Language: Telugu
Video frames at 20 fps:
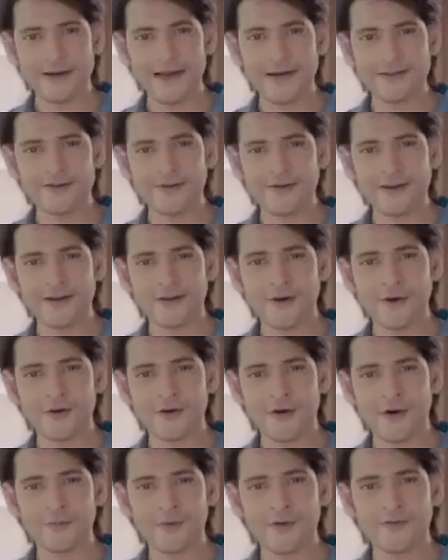వైట్ హ్యాట్
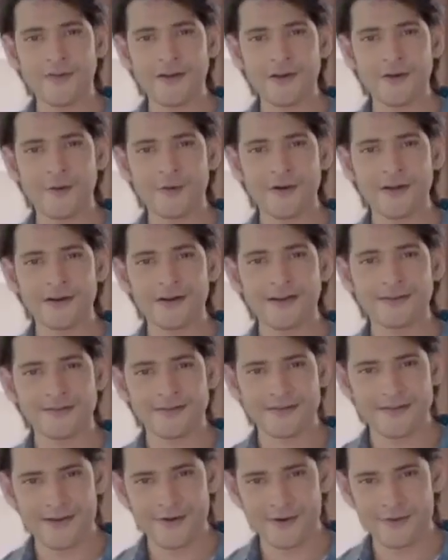జూనియర్ డాట్ కామ్లో ఫ్రీ కోడింగ్
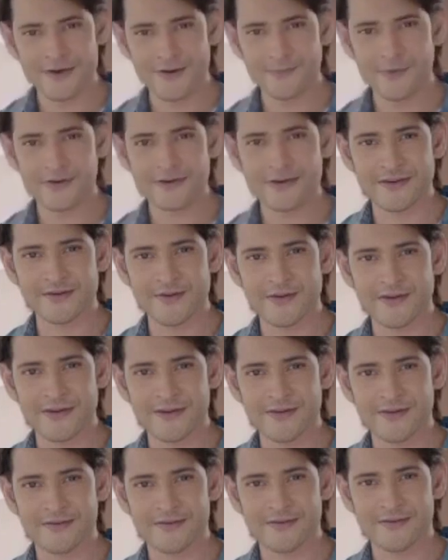క్లాసెస్ ఈరోజే బుక్
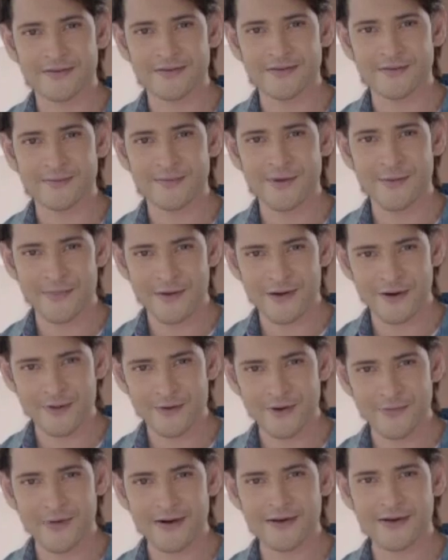చేసుకోండి మీ
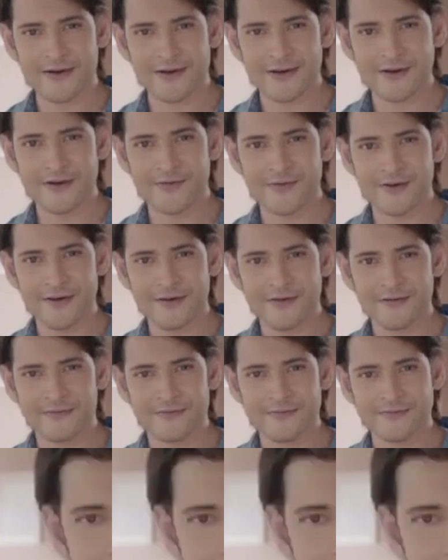పిల్లలతో పాటు అటెండ్ అవ్వండి